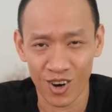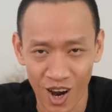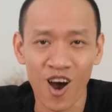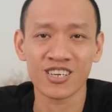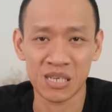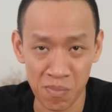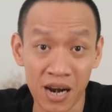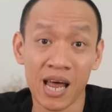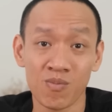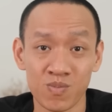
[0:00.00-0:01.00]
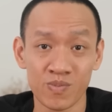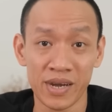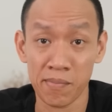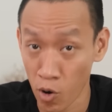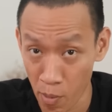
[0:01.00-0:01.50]
rồi con sẽ mở lòng
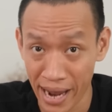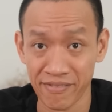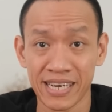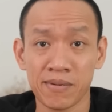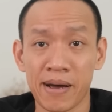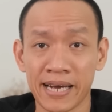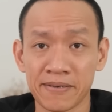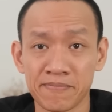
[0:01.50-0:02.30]
để bầu bạn với các bạn.